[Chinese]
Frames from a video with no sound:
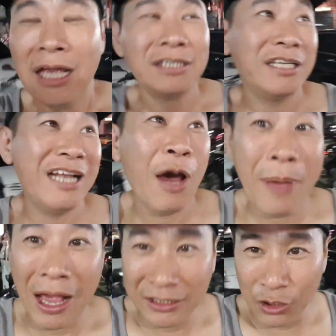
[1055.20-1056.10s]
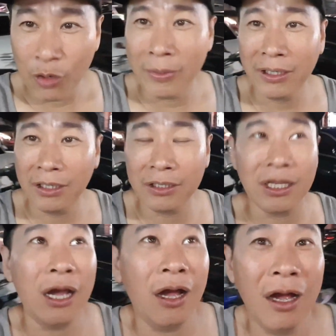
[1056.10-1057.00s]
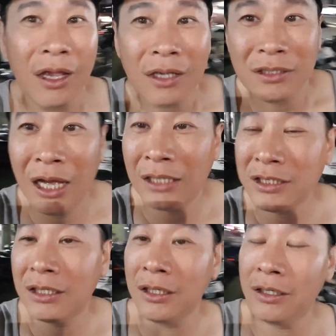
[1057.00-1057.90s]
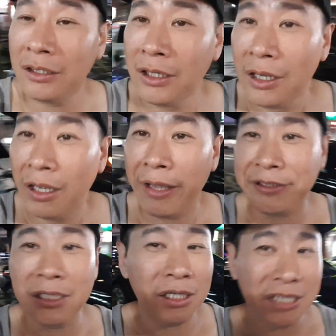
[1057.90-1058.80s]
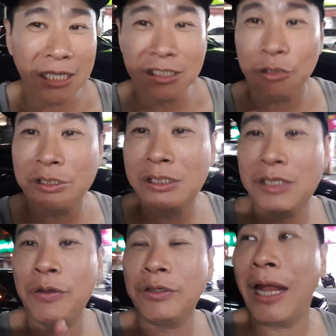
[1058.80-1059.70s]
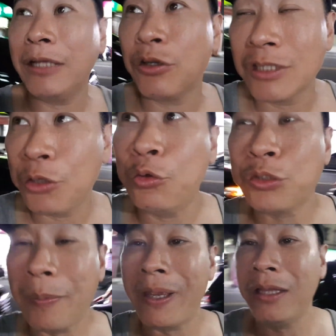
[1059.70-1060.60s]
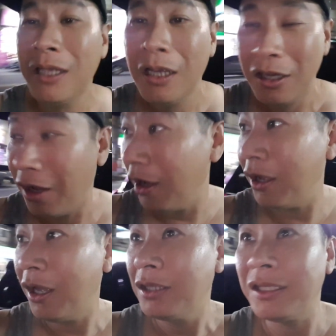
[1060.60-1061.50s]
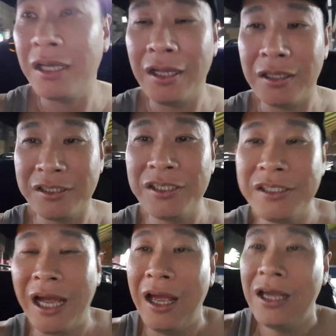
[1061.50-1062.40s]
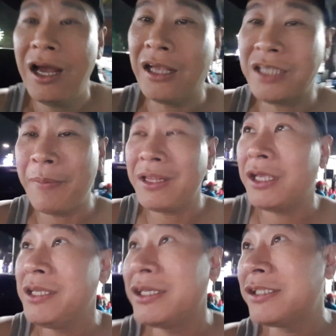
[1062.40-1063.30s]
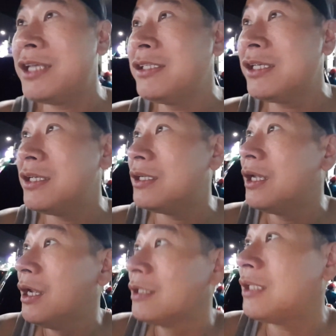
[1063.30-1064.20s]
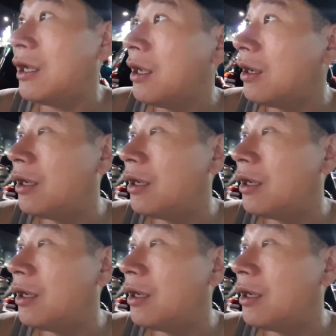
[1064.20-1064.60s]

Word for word: 谢谢老板还请我们喝饮料啊。那这个，记得下一次有机会就来中正路这边啊，那个吃一下啊。这边的营业时间是早